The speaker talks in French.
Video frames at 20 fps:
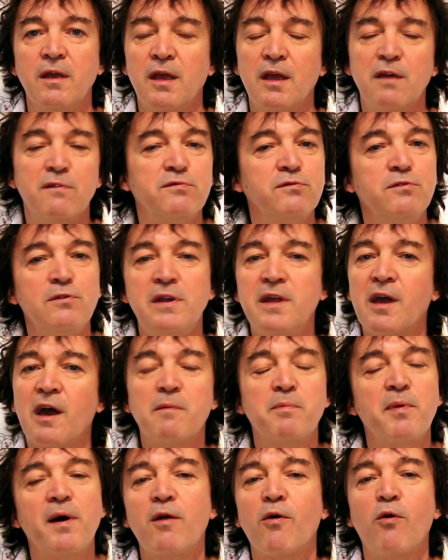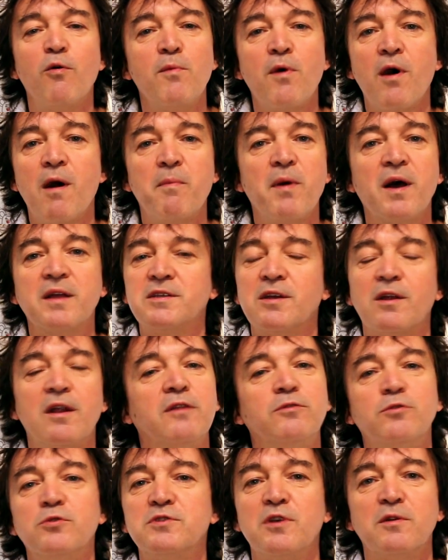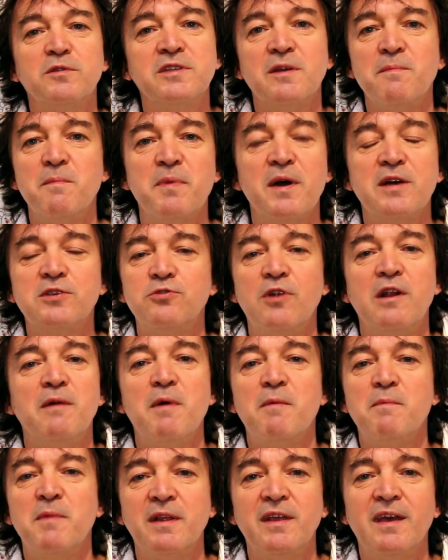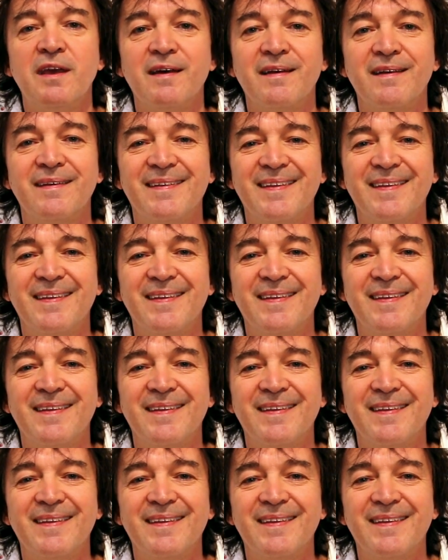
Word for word: Et vous ne lirez pas le roman à partir de la 200e page de la même manière.